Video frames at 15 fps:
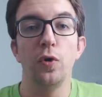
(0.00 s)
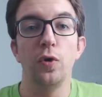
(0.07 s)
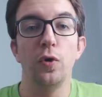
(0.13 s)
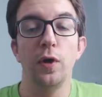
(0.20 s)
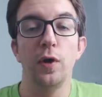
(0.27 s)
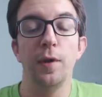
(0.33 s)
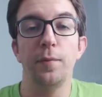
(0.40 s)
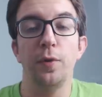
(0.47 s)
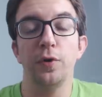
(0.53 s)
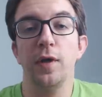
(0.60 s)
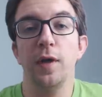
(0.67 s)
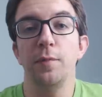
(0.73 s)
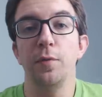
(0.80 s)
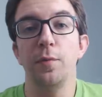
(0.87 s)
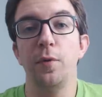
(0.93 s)
euh, à
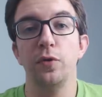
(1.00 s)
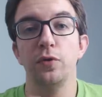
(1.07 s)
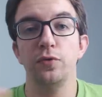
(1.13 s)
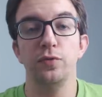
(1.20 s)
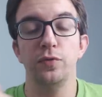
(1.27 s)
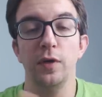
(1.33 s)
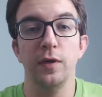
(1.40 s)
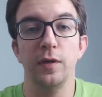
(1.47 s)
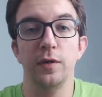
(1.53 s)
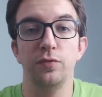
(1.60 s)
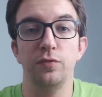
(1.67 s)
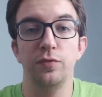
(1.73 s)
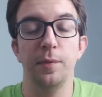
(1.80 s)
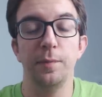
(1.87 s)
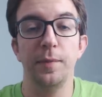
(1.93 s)
n'importe quel moment sous un,
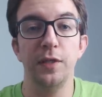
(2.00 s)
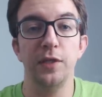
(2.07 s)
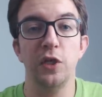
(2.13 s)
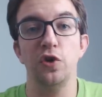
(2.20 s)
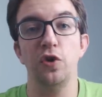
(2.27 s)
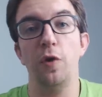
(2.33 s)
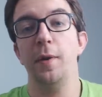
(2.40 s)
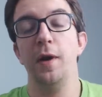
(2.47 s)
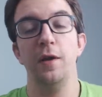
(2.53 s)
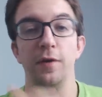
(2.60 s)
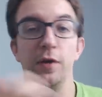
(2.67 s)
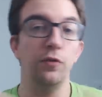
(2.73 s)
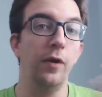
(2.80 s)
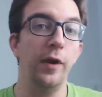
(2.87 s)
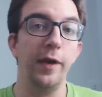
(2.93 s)
paysage normal
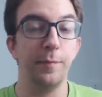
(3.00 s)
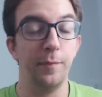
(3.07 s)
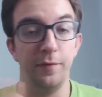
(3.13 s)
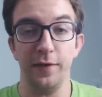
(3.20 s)
avec de l'herbe,